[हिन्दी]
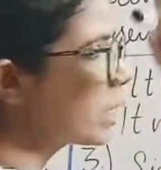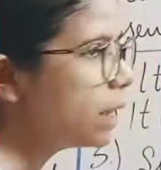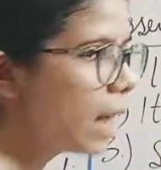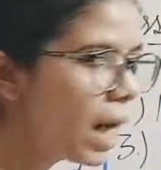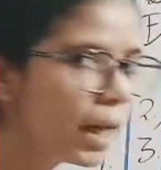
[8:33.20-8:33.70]

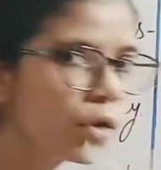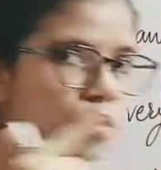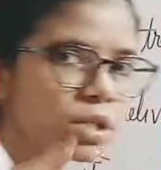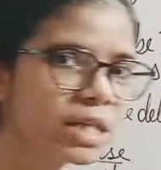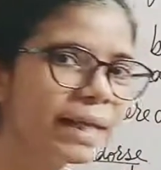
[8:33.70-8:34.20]
किया है
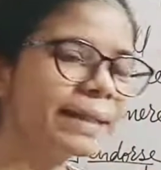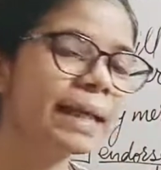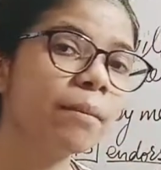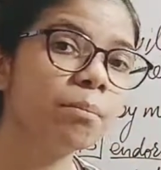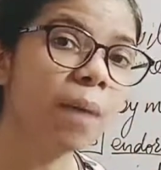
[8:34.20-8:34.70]
उस डेट
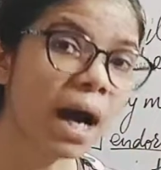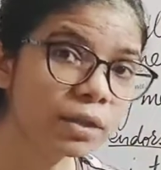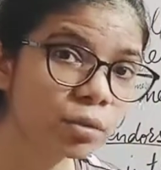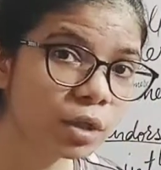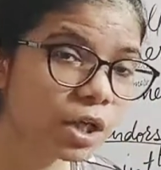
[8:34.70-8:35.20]
के बाद
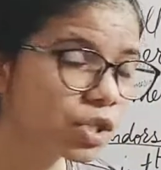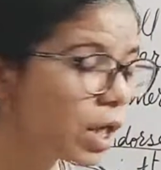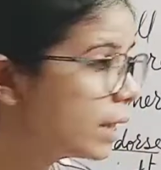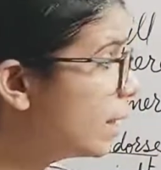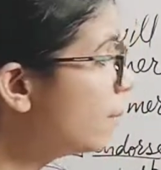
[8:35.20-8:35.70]
होना
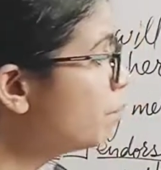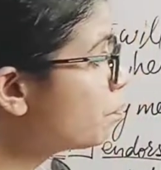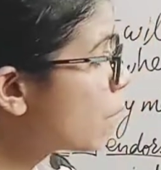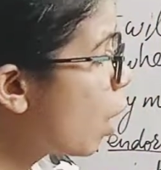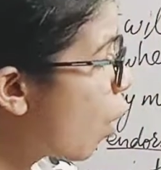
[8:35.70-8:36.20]
चाहिए
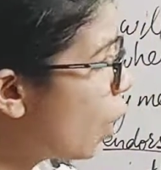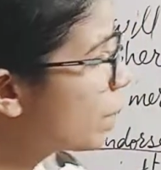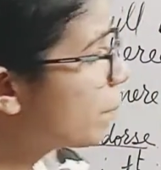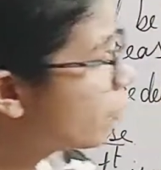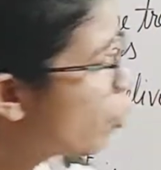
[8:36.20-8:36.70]
और
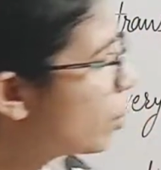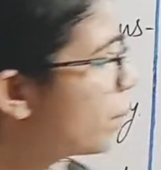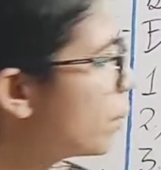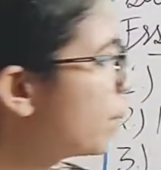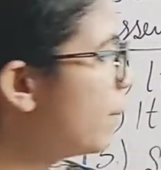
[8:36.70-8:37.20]
बिफोर
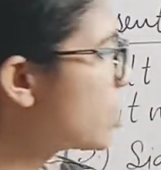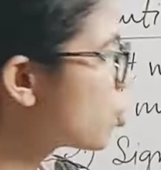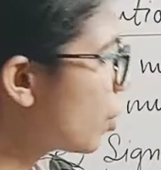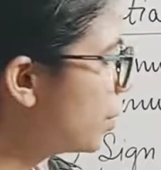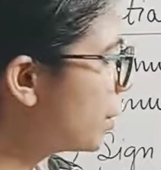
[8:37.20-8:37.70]

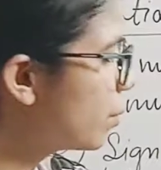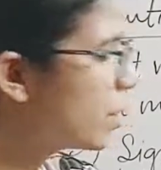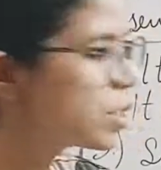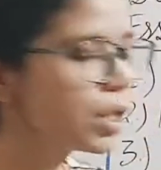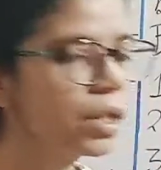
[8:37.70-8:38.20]
मेचोरिटी
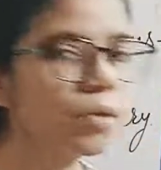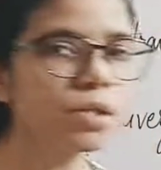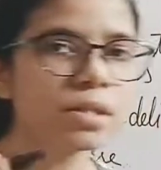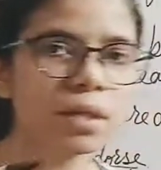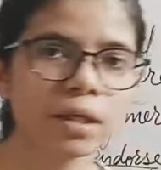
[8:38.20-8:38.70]
होनी चाहिए
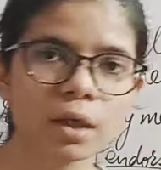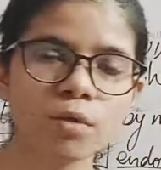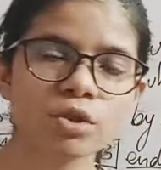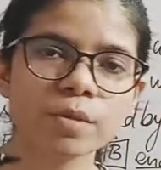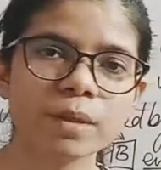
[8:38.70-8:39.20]
उस
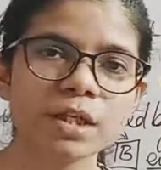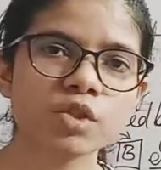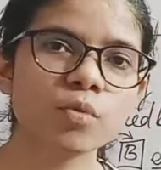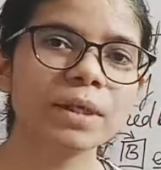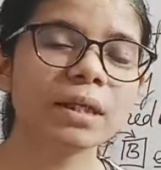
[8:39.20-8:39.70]
नेगोशियबल
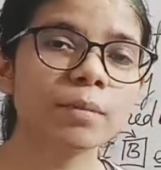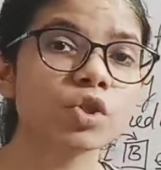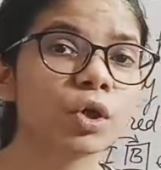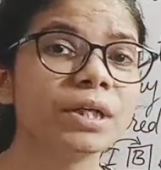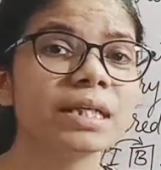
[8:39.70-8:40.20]
इंस्ट्रूमेंट की
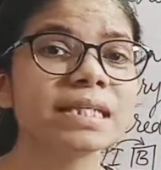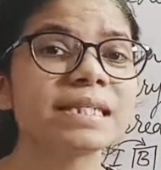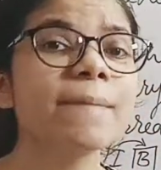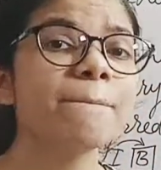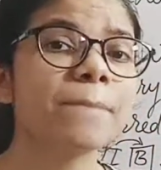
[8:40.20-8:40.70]
मेचोरिटी
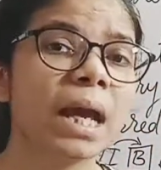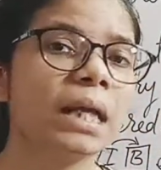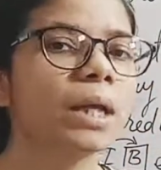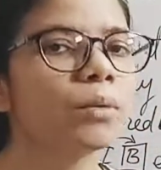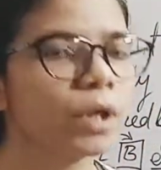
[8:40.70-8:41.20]
से
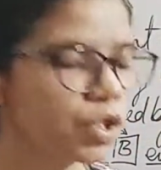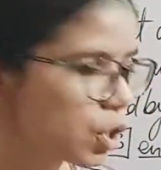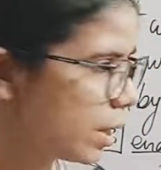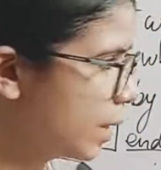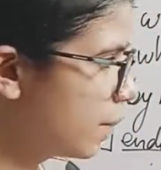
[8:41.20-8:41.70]
पहले होना
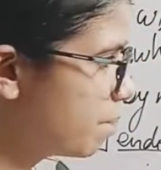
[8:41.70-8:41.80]
चाहिए